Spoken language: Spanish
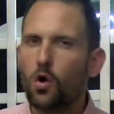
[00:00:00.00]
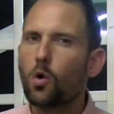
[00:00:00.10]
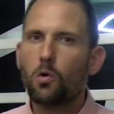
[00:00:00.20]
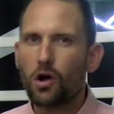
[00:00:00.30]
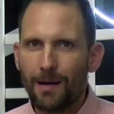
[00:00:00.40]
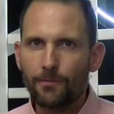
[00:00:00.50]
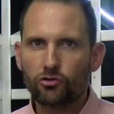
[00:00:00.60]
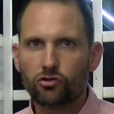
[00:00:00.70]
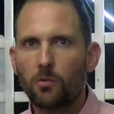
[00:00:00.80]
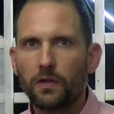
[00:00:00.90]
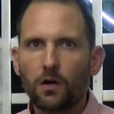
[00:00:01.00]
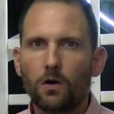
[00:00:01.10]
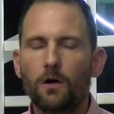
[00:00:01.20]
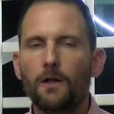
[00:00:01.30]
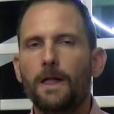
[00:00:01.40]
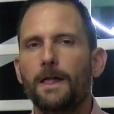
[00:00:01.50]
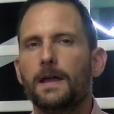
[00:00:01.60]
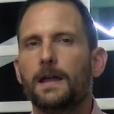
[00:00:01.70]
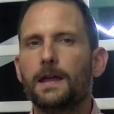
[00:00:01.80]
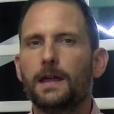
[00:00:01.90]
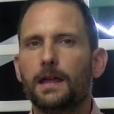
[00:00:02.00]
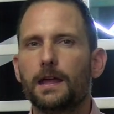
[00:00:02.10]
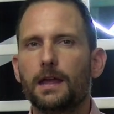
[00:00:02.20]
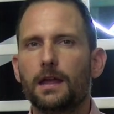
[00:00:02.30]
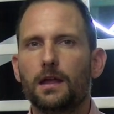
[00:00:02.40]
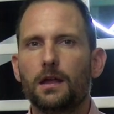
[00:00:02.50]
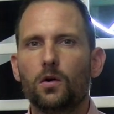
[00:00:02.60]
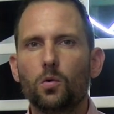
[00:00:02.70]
Hubo cambios, como digo, eh,